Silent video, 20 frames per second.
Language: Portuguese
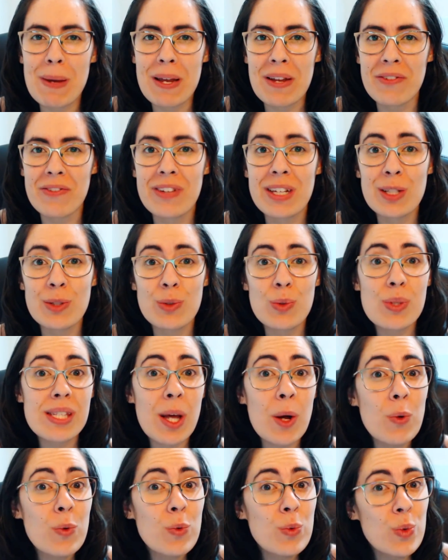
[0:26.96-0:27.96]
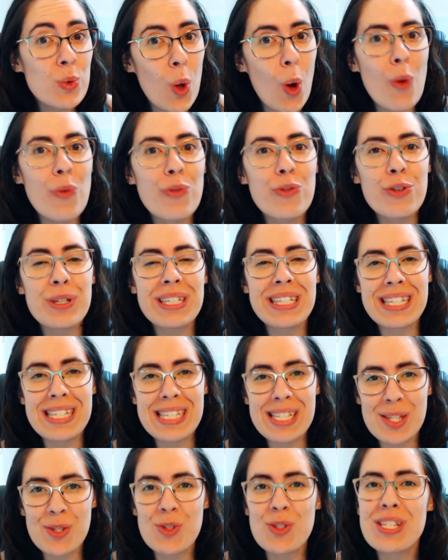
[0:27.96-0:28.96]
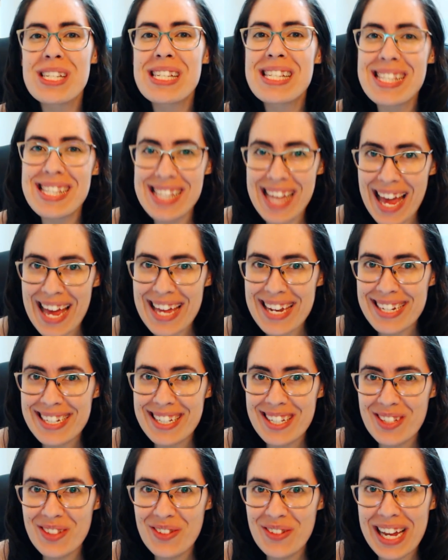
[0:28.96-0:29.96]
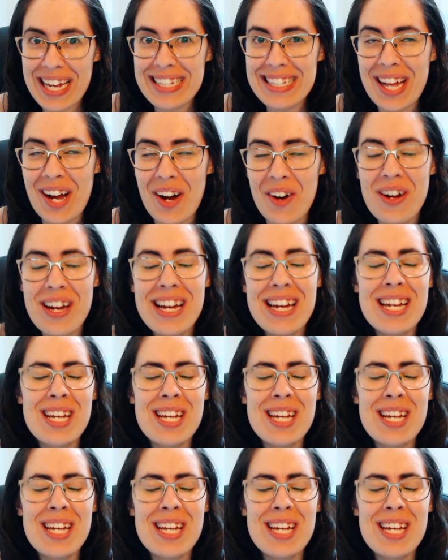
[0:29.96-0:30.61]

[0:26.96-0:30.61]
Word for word: bem-vindos a um novo início de série aqui no canal.